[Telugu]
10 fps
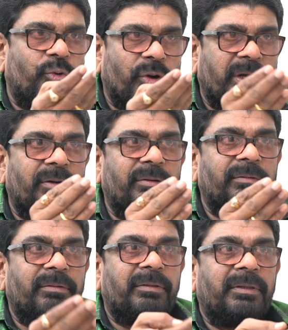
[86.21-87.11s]
గురకలు
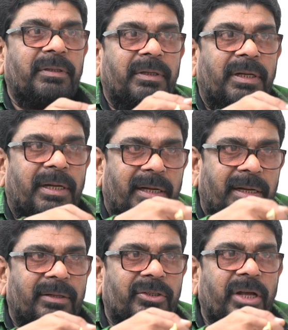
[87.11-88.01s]

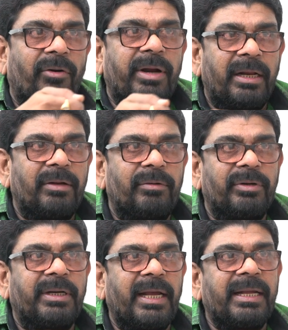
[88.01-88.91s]
చావుడేలు
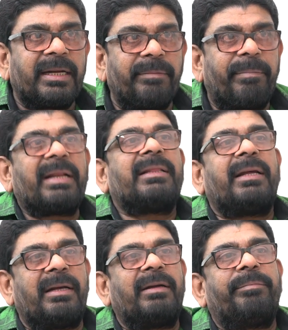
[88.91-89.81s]
ఉంటే అట్లా పడతా
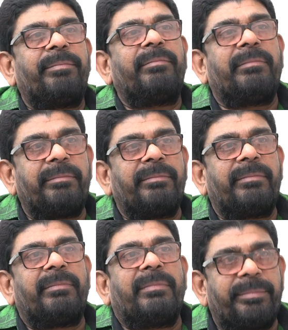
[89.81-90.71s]

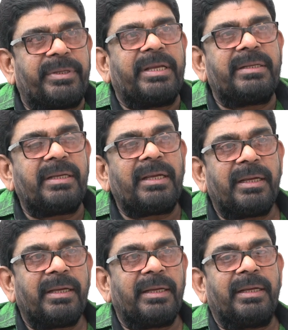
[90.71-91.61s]
చేసి
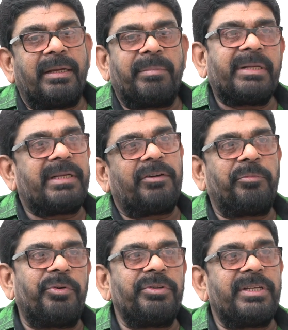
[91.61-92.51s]
మధ్యాహ్నం
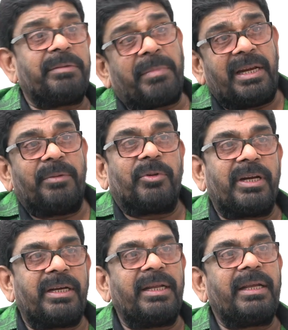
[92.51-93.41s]
భోజనం చేసి మళ్ళీ
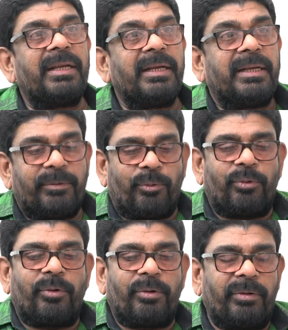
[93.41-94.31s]
మొదలెట్టి
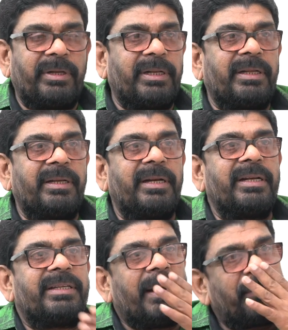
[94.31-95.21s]
ఒక్కొక్కరు
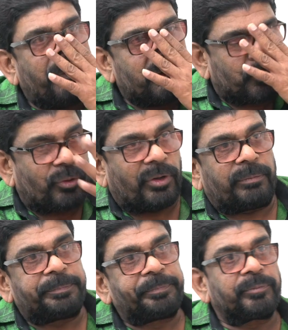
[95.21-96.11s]
ఇన్ని చేపలు పంచుకుంటున్నాం
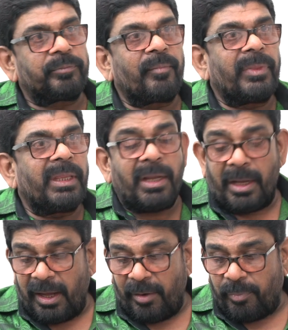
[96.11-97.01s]

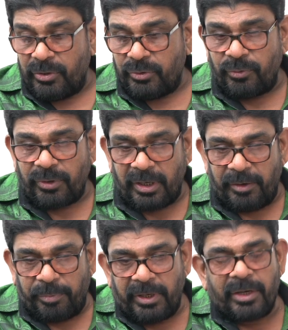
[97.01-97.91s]
ఆ
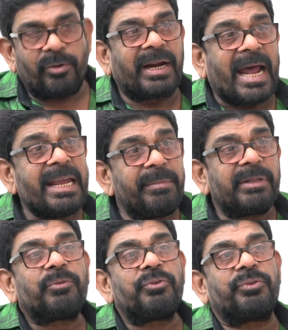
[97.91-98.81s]
పంచుకుంటున్నప్పుడు నేను ఒక రాయి
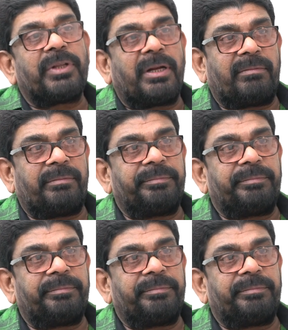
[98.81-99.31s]
మీద కూర్చున్నాను